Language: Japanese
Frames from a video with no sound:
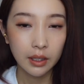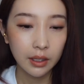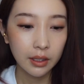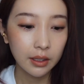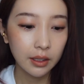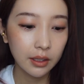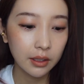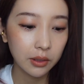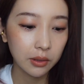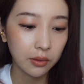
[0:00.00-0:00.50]

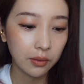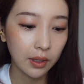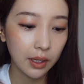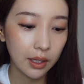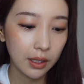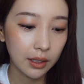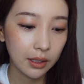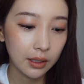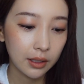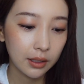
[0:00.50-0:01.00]
ハイライト
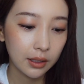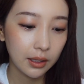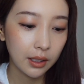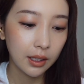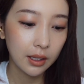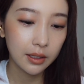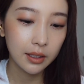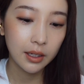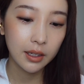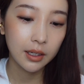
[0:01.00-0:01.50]
は
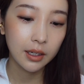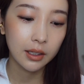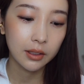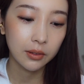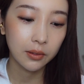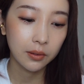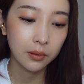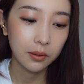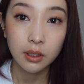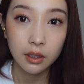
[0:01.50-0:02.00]
エアダリア
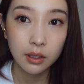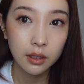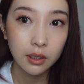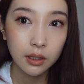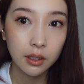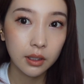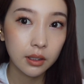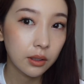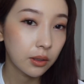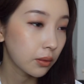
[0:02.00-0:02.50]
のハ
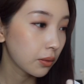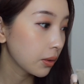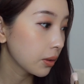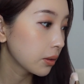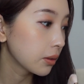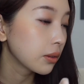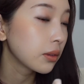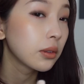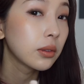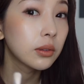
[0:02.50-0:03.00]
イライトを
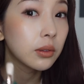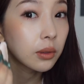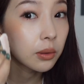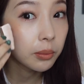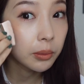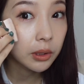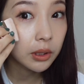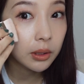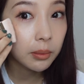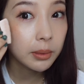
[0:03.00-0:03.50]
塗ろうと
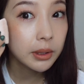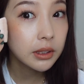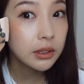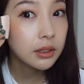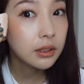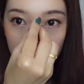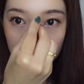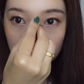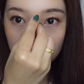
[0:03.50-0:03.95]
思ってます